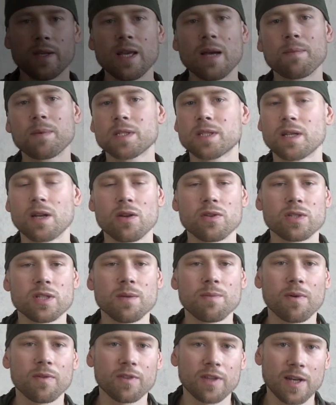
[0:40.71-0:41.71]
Я постараюсь
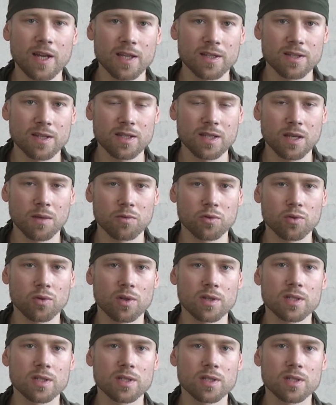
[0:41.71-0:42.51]
не повторяться с тем, что